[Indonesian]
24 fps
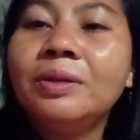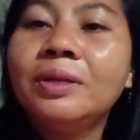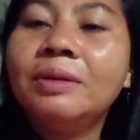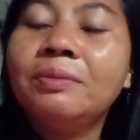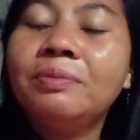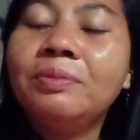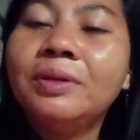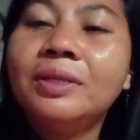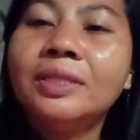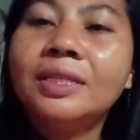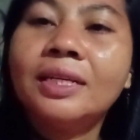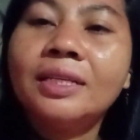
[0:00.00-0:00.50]
ini
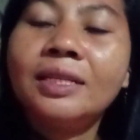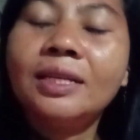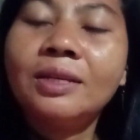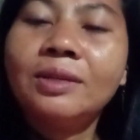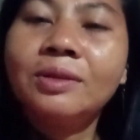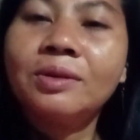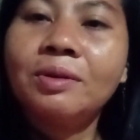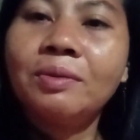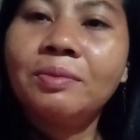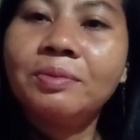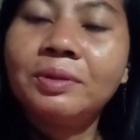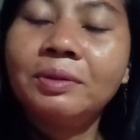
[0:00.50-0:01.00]
gue saya
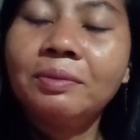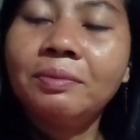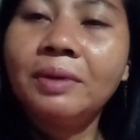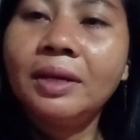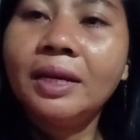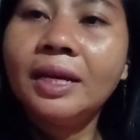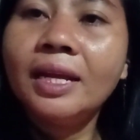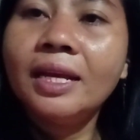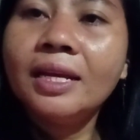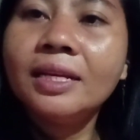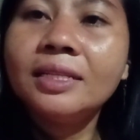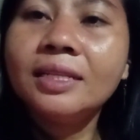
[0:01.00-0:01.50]
cukup
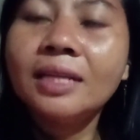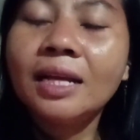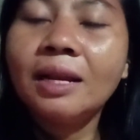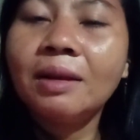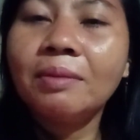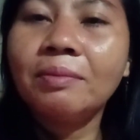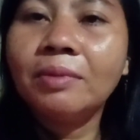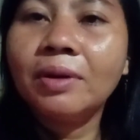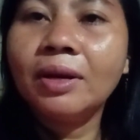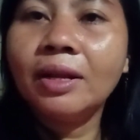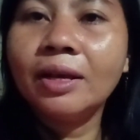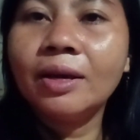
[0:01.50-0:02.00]
semini
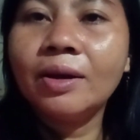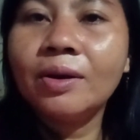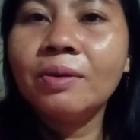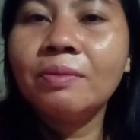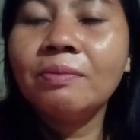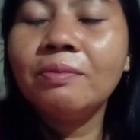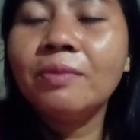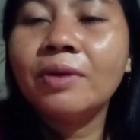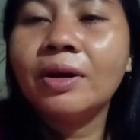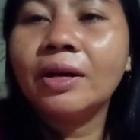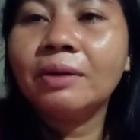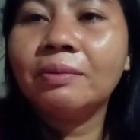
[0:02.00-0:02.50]

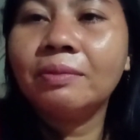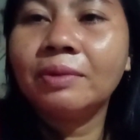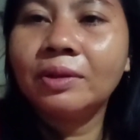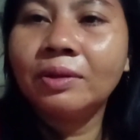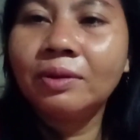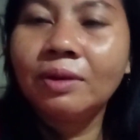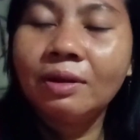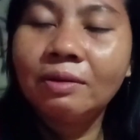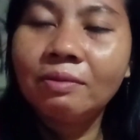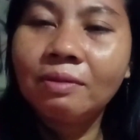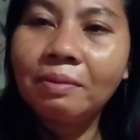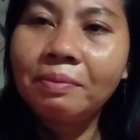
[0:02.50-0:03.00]
assalamualaikum
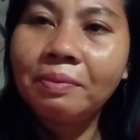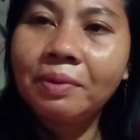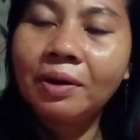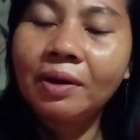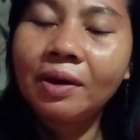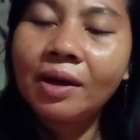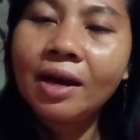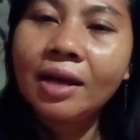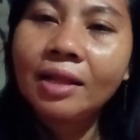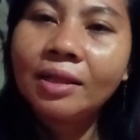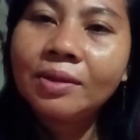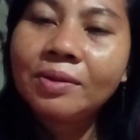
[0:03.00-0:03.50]
warahmatullahi
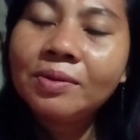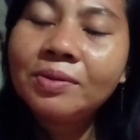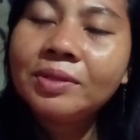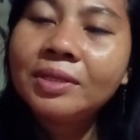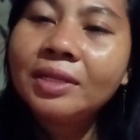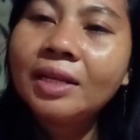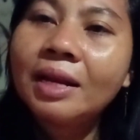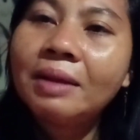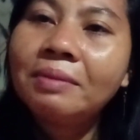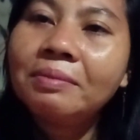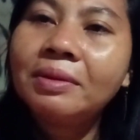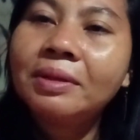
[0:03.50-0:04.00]
wabarakatuh
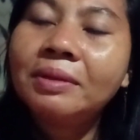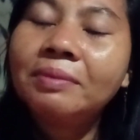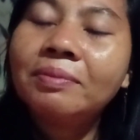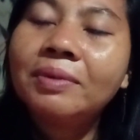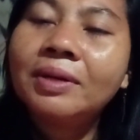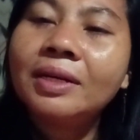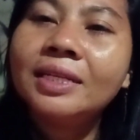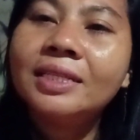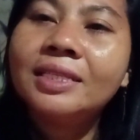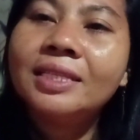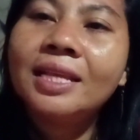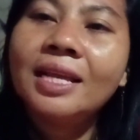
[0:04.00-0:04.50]
selamat
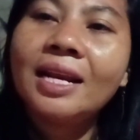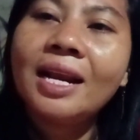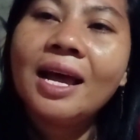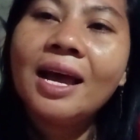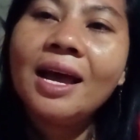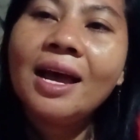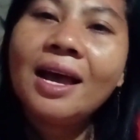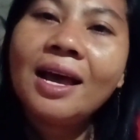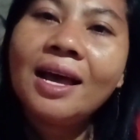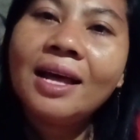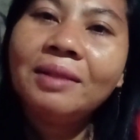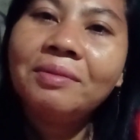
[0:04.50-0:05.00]

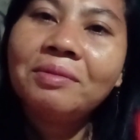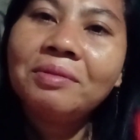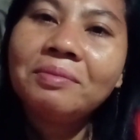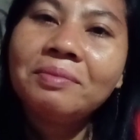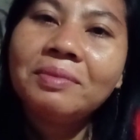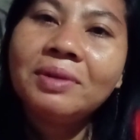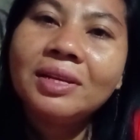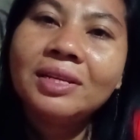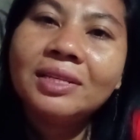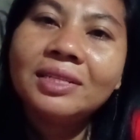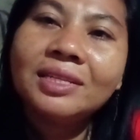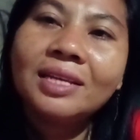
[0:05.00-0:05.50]
beristirahat
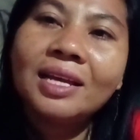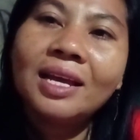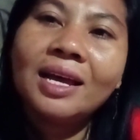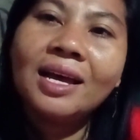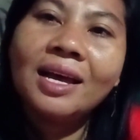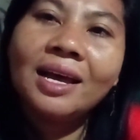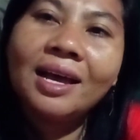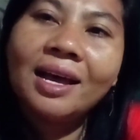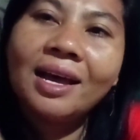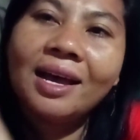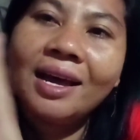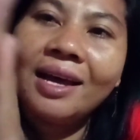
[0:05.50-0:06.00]
pemirsa
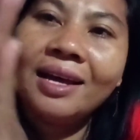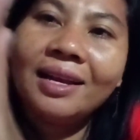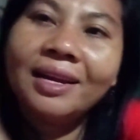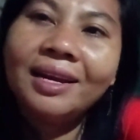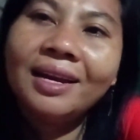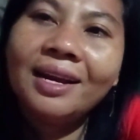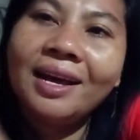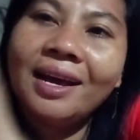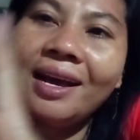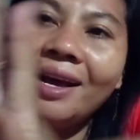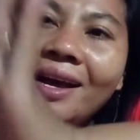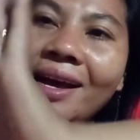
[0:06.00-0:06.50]

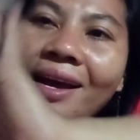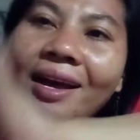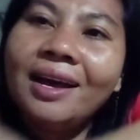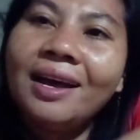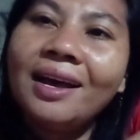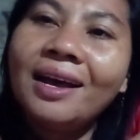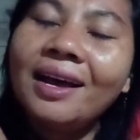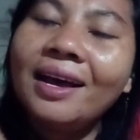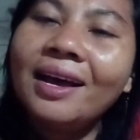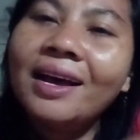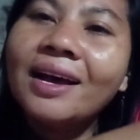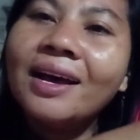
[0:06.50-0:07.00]

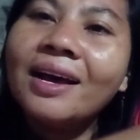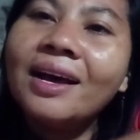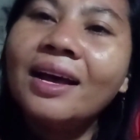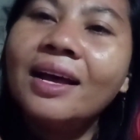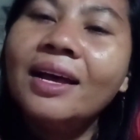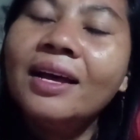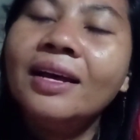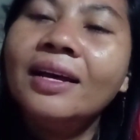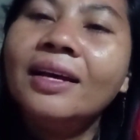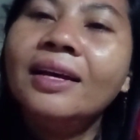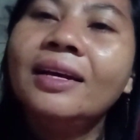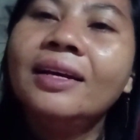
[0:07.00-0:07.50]

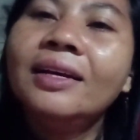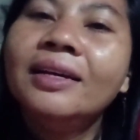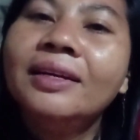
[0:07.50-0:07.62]
dadah